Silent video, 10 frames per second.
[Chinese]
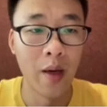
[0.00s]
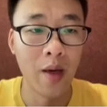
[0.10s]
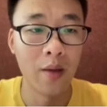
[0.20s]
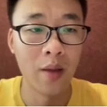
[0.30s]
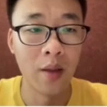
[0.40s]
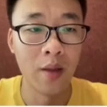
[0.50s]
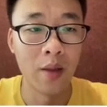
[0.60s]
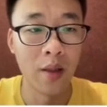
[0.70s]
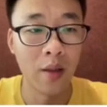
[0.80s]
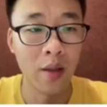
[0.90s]
样的一
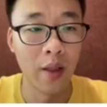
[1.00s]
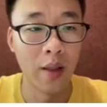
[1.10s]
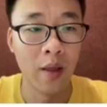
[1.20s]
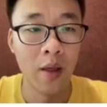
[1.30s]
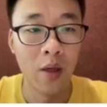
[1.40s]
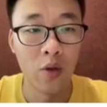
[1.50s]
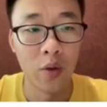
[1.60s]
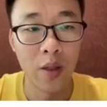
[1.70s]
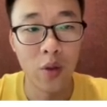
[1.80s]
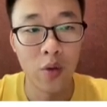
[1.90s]
些特点呢？首
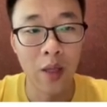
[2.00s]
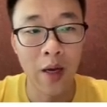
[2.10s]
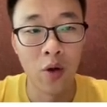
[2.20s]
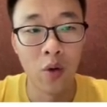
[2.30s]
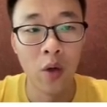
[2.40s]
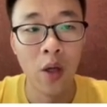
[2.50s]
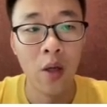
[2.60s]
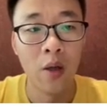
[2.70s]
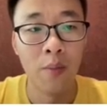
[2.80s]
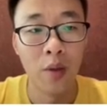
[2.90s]
先就是它有
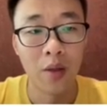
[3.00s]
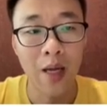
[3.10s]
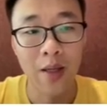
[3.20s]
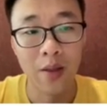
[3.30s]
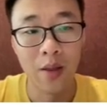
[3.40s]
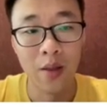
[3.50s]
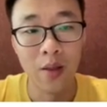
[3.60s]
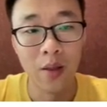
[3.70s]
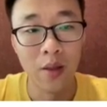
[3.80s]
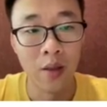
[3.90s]
比较大
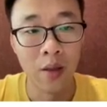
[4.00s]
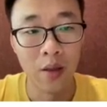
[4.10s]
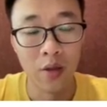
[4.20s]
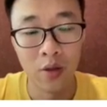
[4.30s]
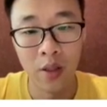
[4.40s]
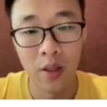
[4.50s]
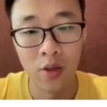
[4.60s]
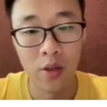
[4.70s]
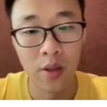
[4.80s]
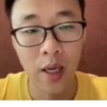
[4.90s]
的这个
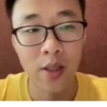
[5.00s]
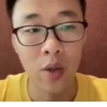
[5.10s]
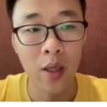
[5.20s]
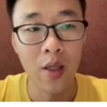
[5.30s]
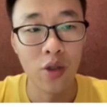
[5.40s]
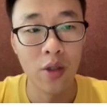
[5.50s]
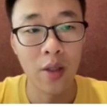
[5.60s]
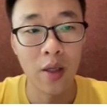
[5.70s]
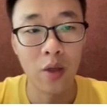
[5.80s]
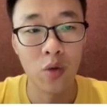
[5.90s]
执行开销，它的执行
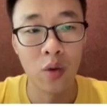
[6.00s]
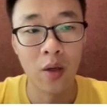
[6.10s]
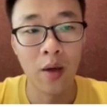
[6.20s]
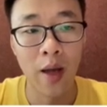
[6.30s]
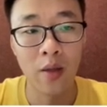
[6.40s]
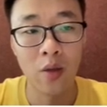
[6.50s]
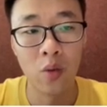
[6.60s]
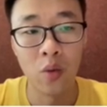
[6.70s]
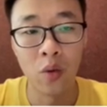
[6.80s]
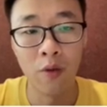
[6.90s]
开销主要来自
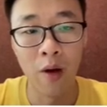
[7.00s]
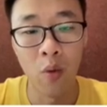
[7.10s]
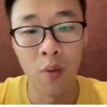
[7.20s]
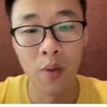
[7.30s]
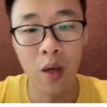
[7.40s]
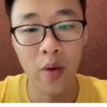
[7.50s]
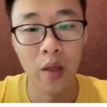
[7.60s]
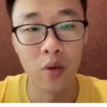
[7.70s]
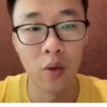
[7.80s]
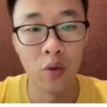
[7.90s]
于访问片外
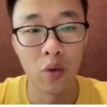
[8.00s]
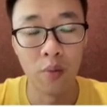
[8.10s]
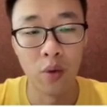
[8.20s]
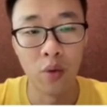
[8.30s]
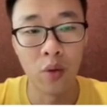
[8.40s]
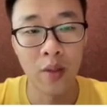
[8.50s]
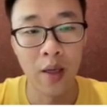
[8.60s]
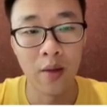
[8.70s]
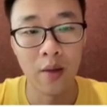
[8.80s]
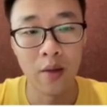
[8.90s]
的存储，比如说在
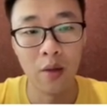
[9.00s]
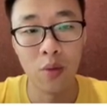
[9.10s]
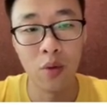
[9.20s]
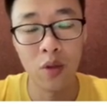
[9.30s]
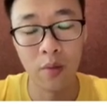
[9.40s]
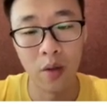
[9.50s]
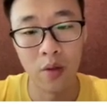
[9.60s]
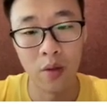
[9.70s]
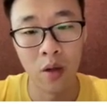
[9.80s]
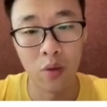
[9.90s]
CPU 上面
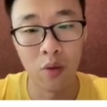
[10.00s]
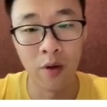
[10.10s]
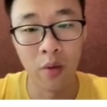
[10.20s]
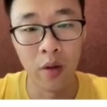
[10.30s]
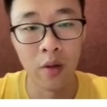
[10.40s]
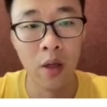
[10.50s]
要去访问